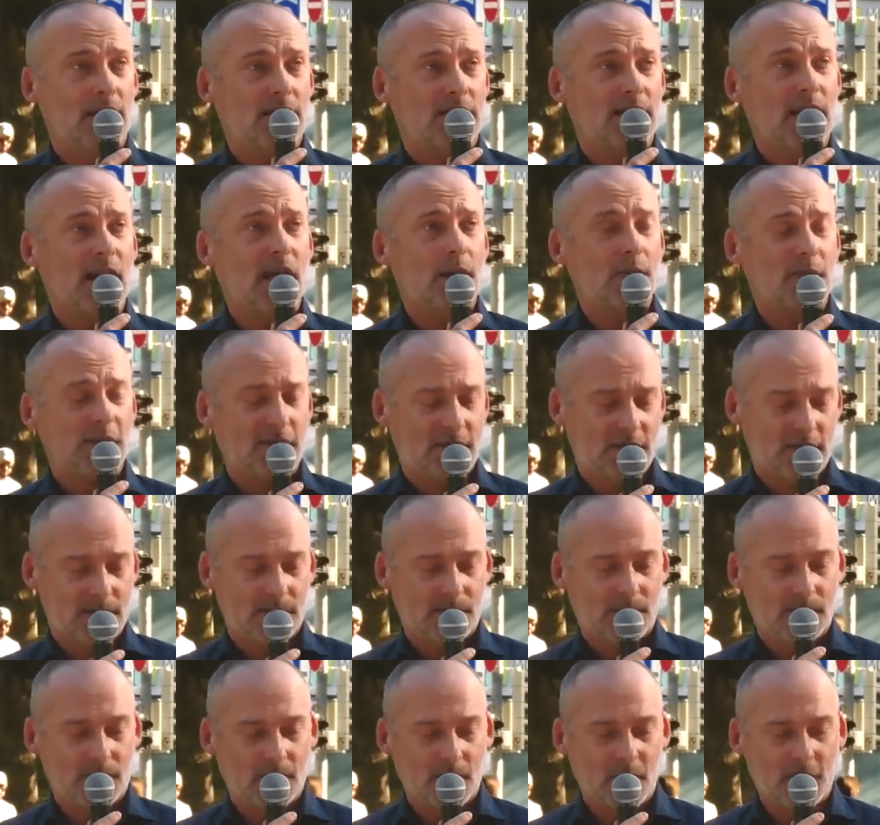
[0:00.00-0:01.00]
Damit
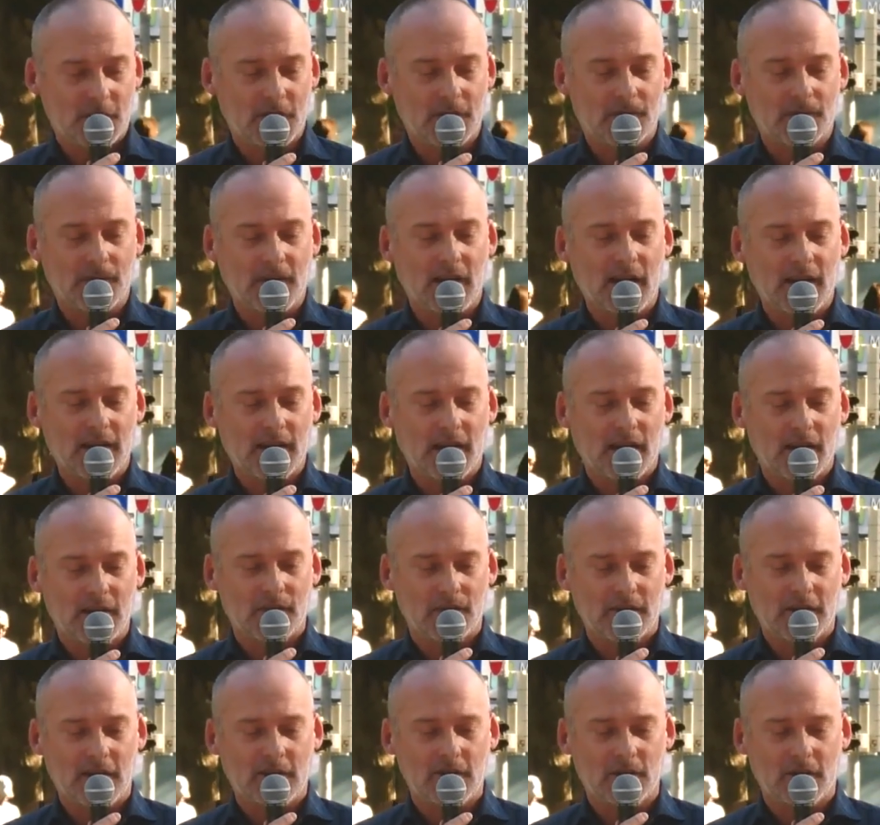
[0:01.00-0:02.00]
wird die Freiheit
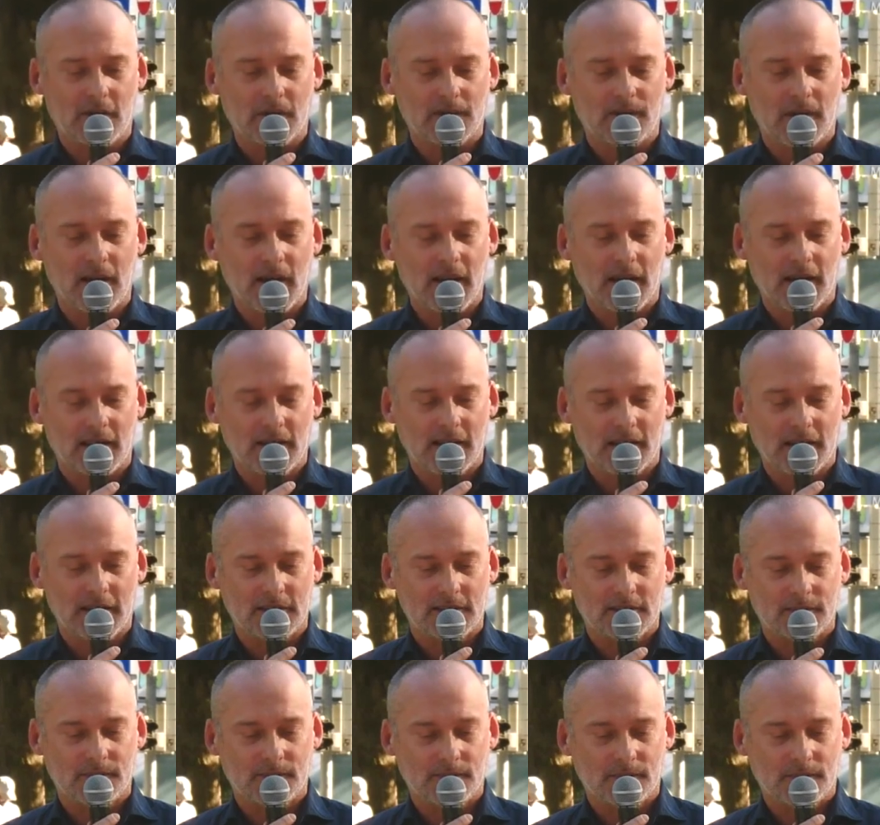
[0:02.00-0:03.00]
wieder zur Gefahr
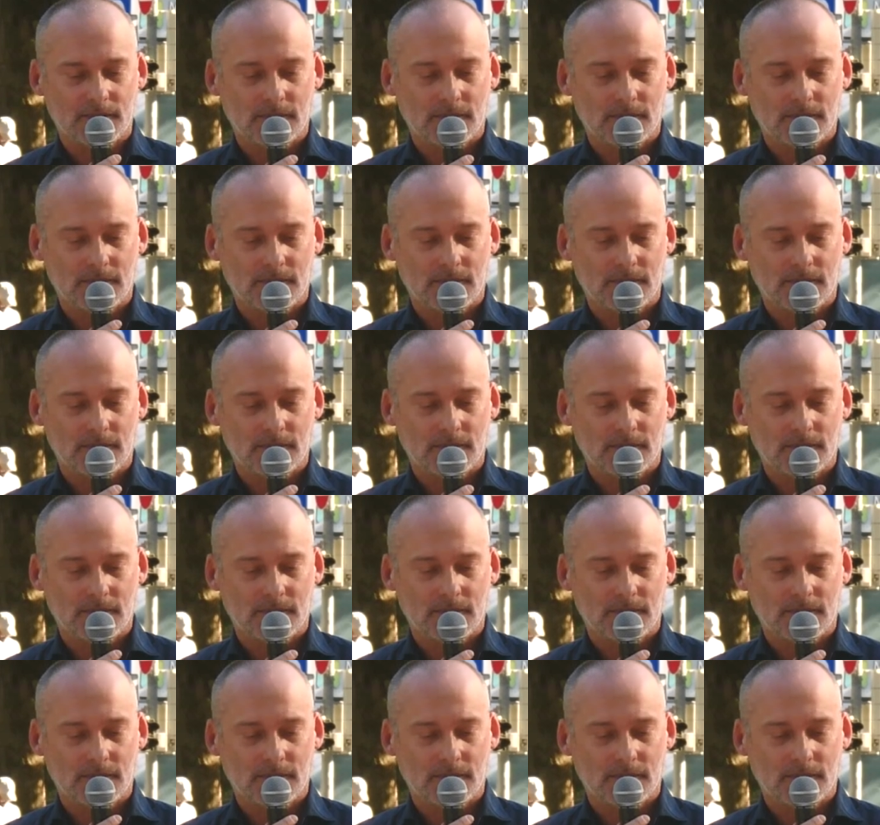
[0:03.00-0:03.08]
erklärt.